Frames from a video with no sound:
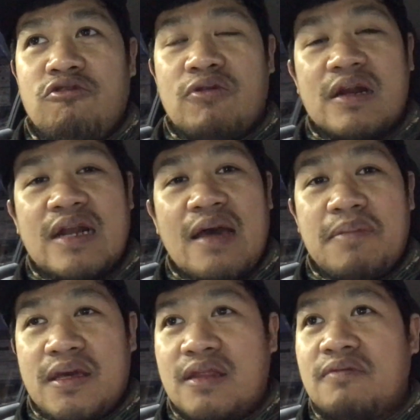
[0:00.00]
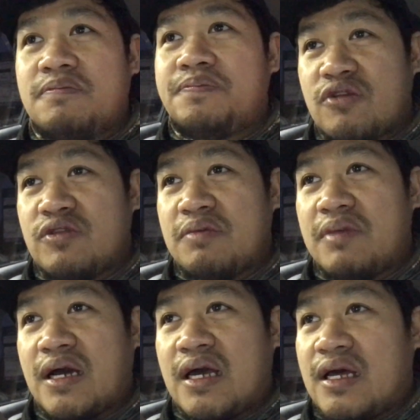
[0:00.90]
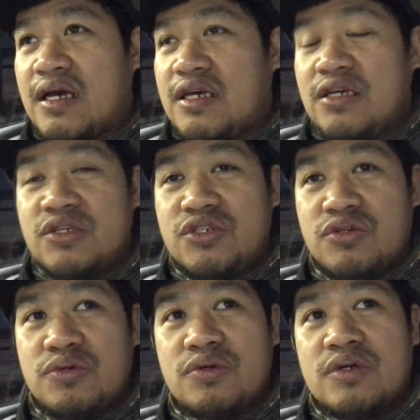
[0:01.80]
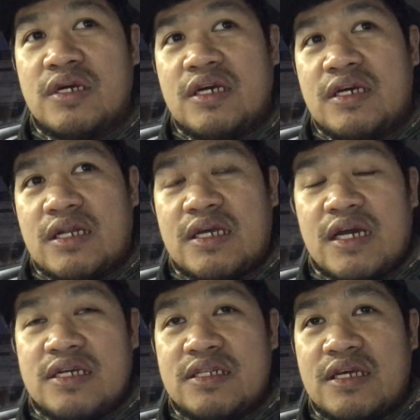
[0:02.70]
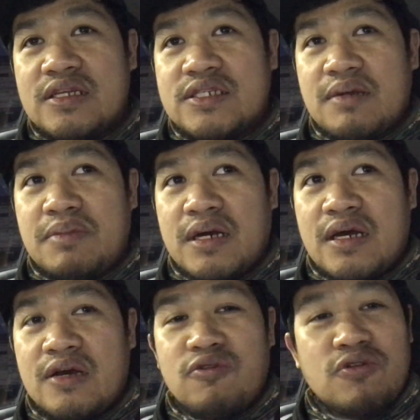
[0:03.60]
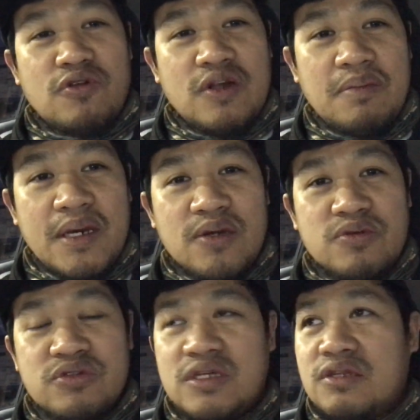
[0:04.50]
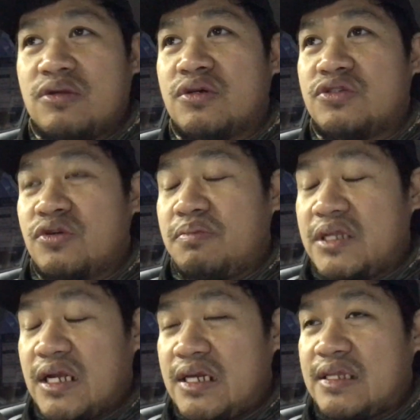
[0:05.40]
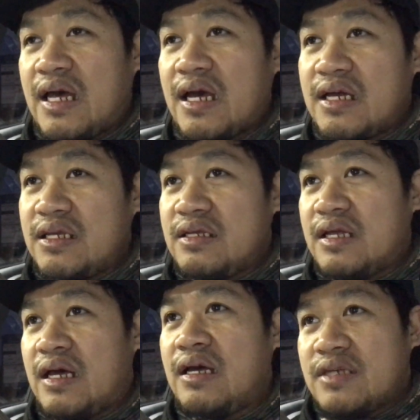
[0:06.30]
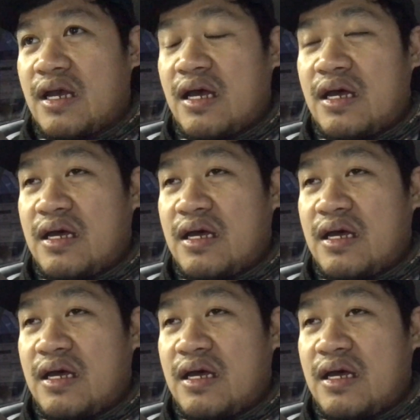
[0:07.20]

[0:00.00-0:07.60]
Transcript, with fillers: lugar namin, meron ng mga issue regarding sa mga coronavirus dito. So binalita kanina sa